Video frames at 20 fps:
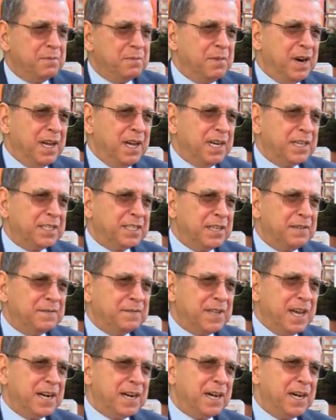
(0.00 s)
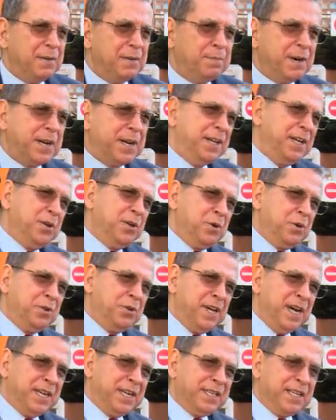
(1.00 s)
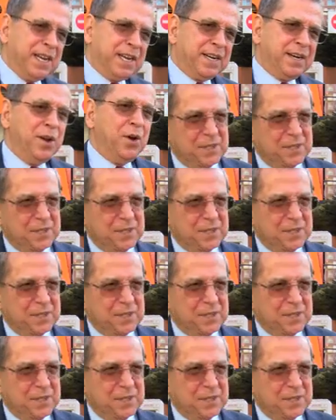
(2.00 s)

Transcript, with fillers: Maalesef derhal parayı gönderdiler.